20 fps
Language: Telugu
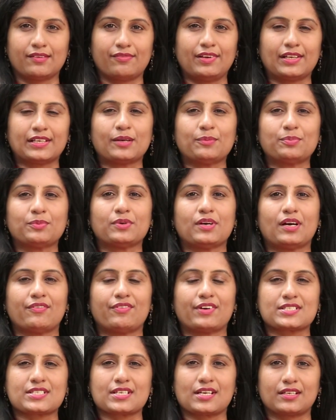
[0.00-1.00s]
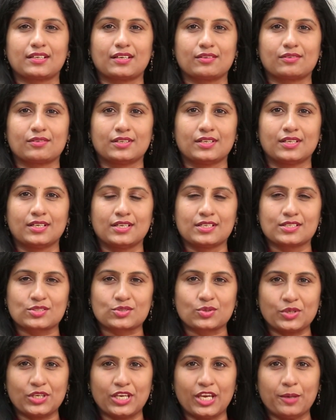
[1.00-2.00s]
వెల్కమ్ టు అవర్ ఛానల్
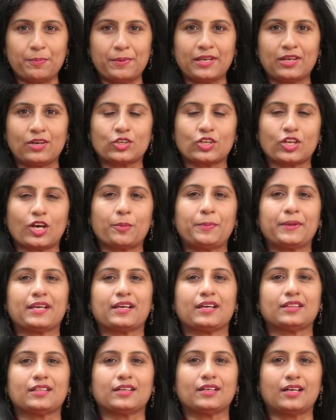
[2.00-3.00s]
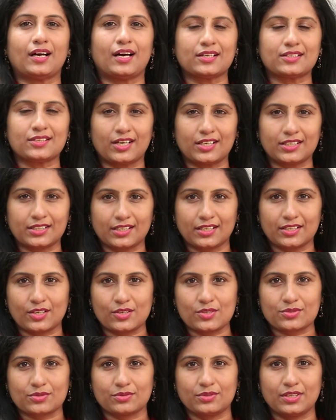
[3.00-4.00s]
సో ఏపీలో టాపిక్ అంతా హాట్ హాట్గా
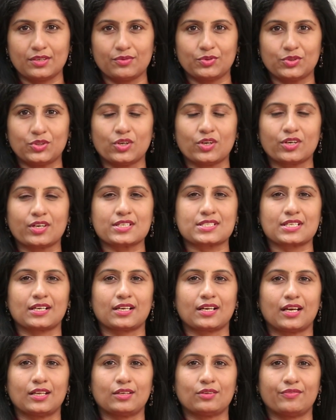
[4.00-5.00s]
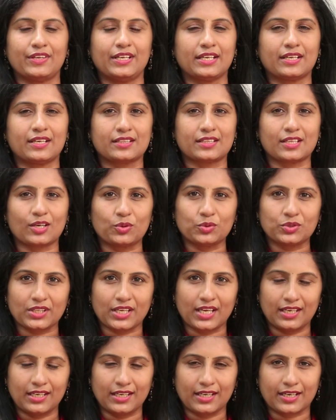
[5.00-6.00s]
నడుస్తుంది ఉద్యోగ సంఘాలు వెనక్కి
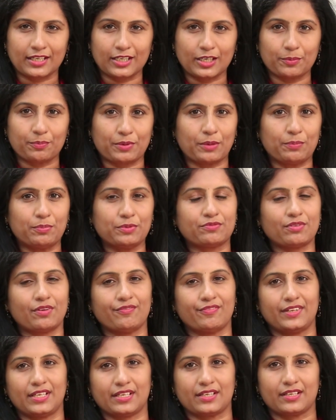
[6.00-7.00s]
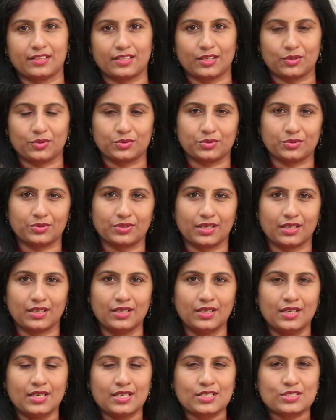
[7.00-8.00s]
తగ్గుతాయా లేకంటే ప్రభుత్వం వెనక్కి తగ్గుతుందా
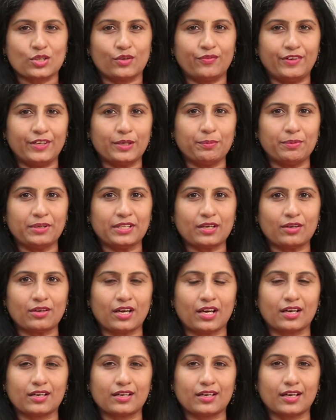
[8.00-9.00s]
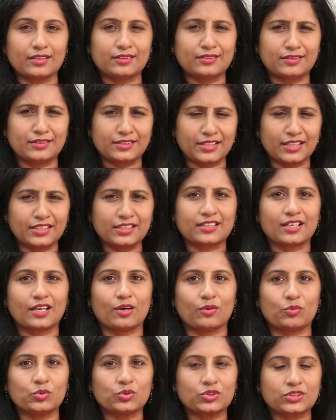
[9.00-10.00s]
సో వీటి మీద అత్యధిక
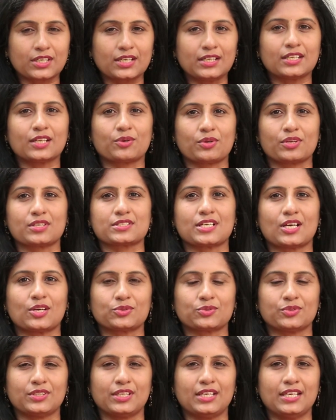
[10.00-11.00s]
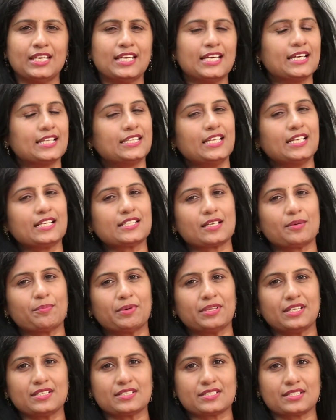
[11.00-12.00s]
ఉత్కంఠ కొనసాగుతుంది దీనికి
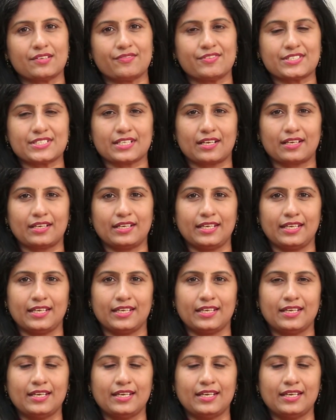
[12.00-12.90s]
సంబంధించిన విషయాల్ని